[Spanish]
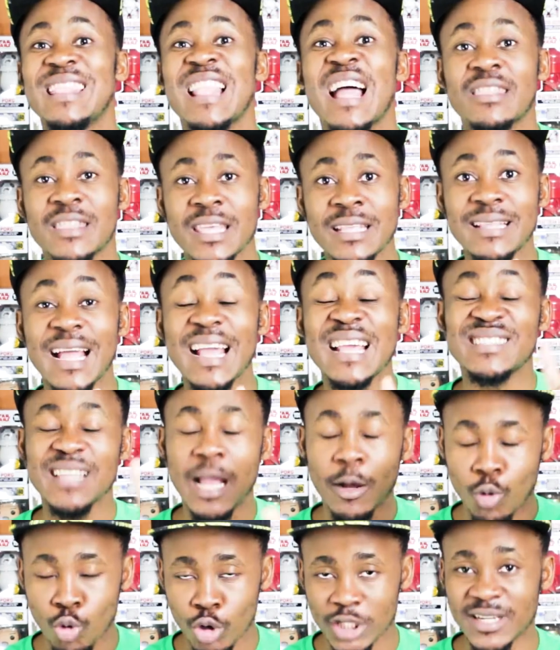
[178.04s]
La cinta
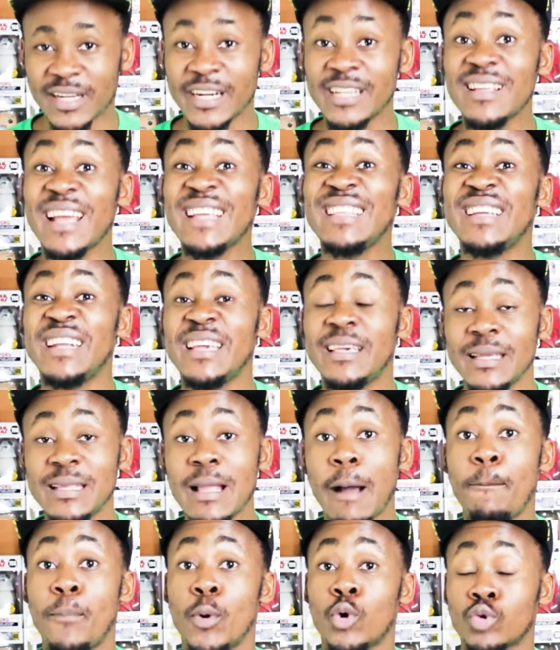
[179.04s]
está coescrita y
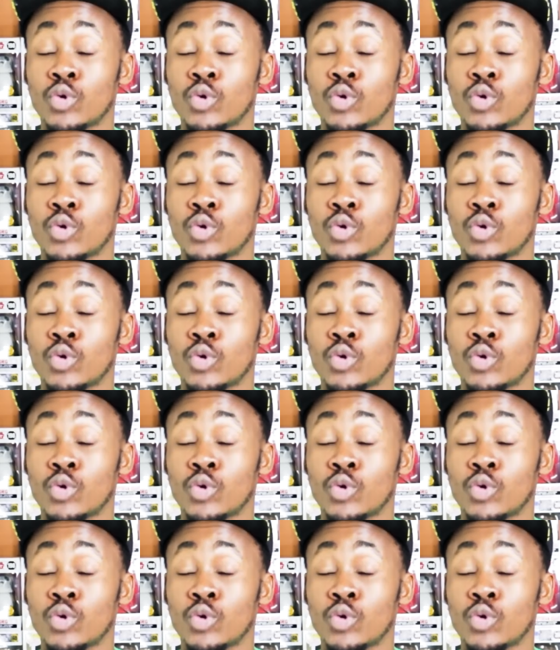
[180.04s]
dirigida